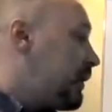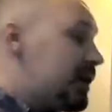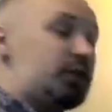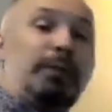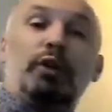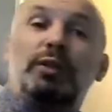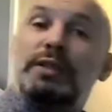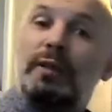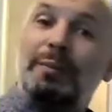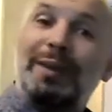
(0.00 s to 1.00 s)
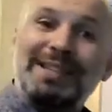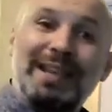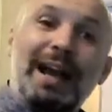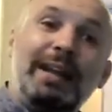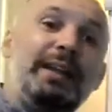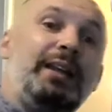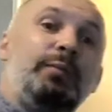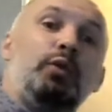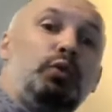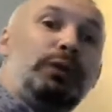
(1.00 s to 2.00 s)
Также мы ее называем радиальная
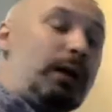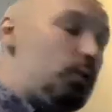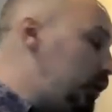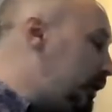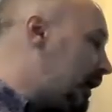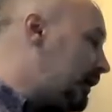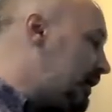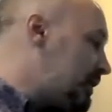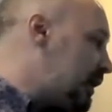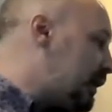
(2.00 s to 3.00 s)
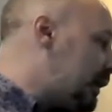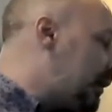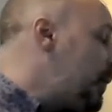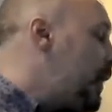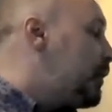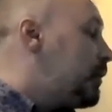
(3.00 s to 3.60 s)
либо ульнарная сторона.